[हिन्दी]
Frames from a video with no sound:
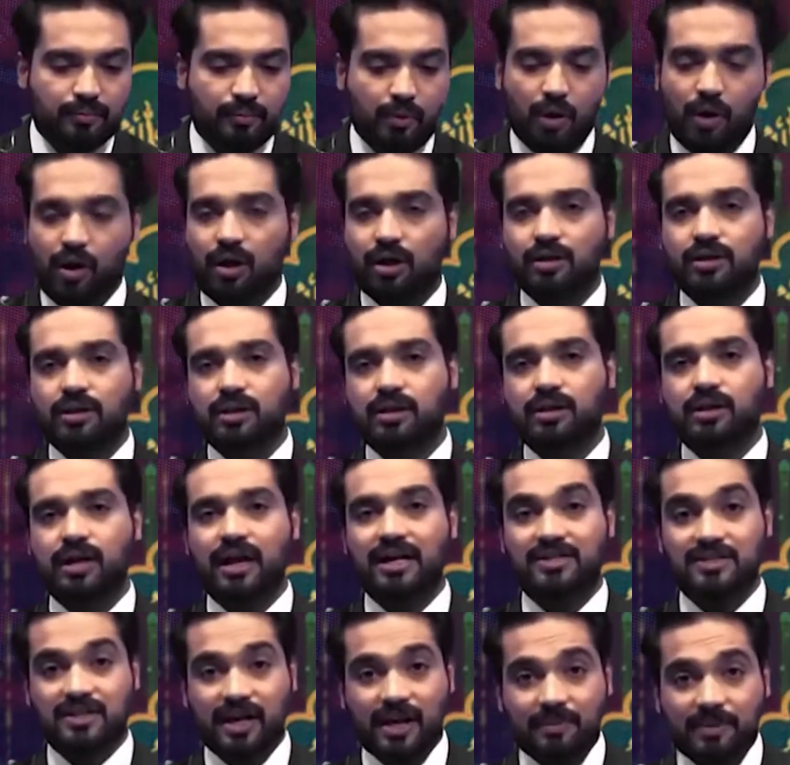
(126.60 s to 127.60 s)
बहुत
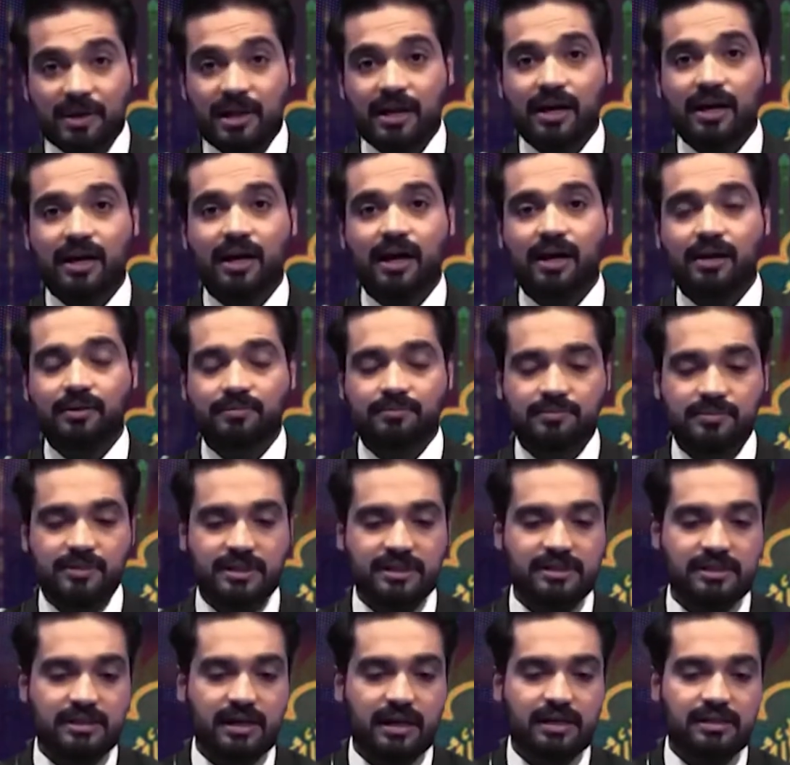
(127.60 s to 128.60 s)
अच्छा भी लगा
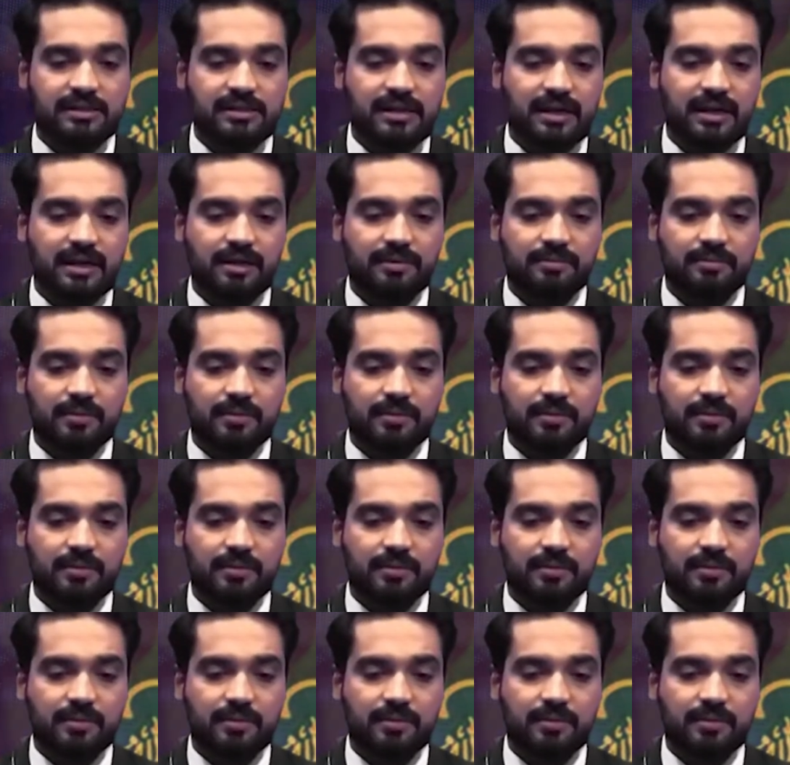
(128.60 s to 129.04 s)
जिस तरह से